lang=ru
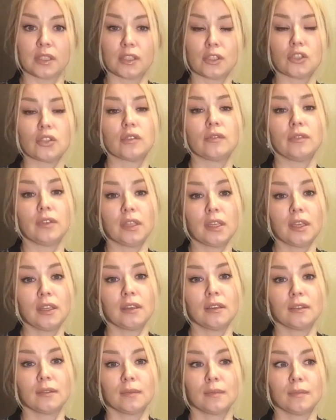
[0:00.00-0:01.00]
значит в
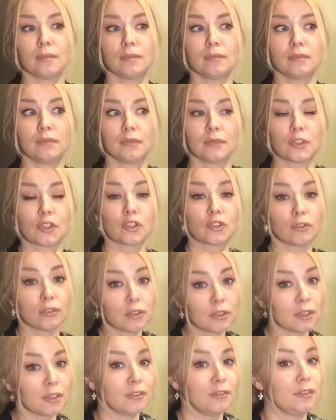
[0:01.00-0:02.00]
ней
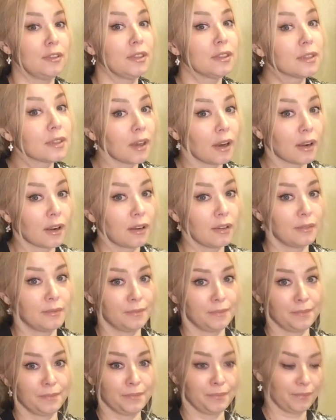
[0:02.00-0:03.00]
что-то не так.
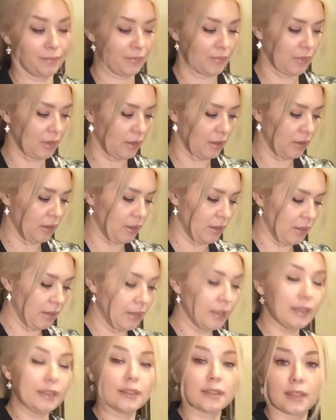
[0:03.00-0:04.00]

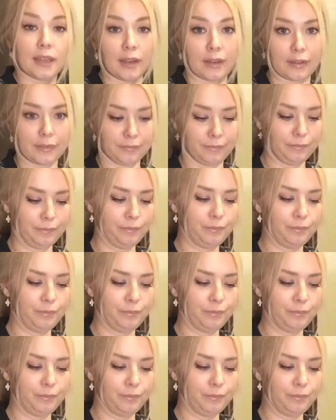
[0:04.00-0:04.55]
Итак,